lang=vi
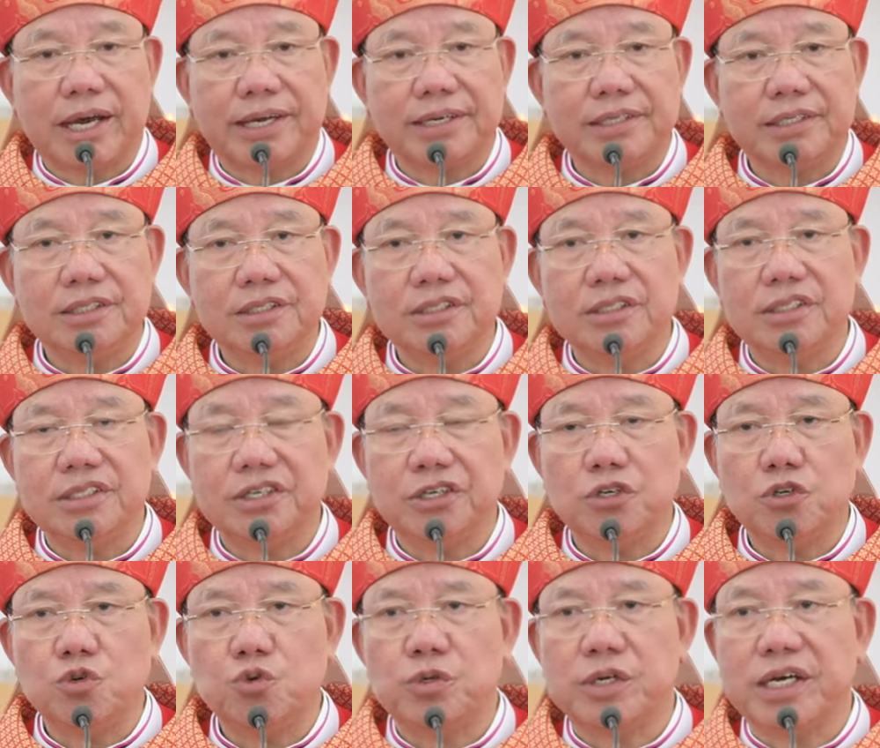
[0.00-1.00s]
hành như người
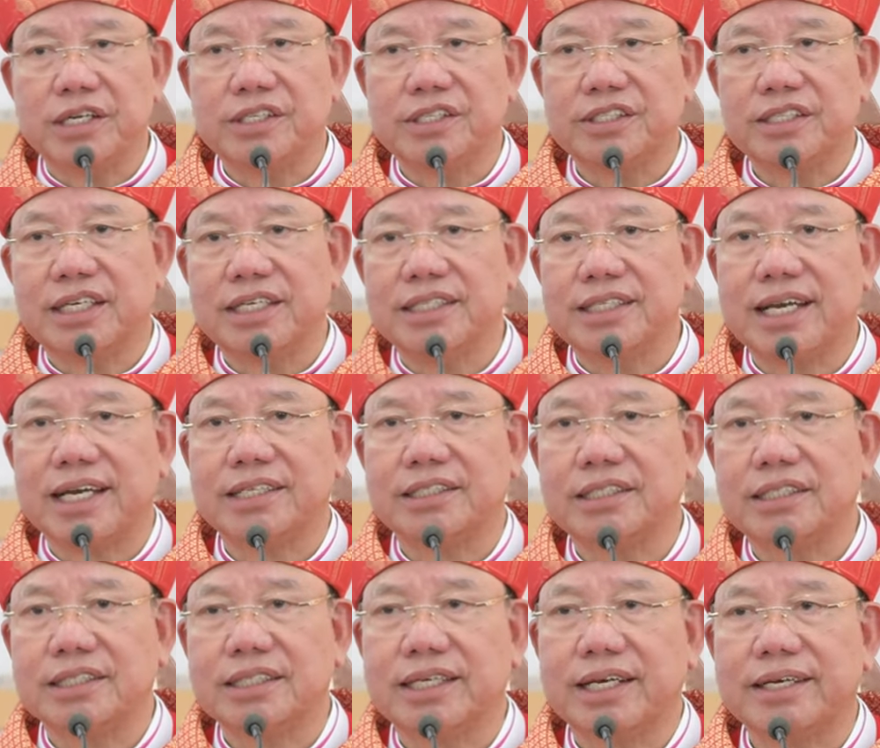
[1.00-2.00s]
ngu đần xây nhà
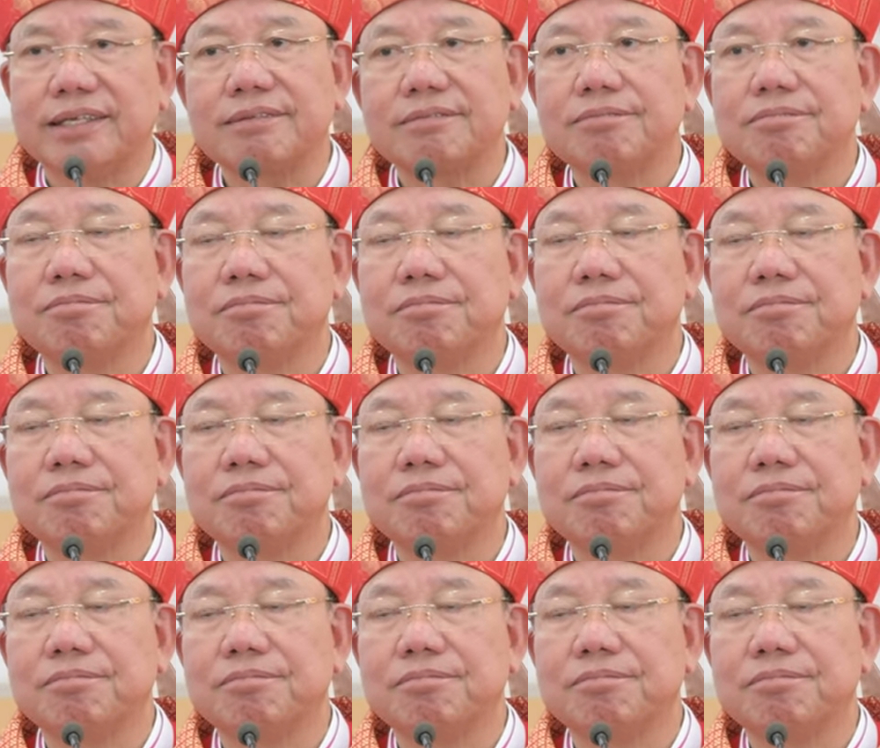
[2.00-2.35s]
trên cát,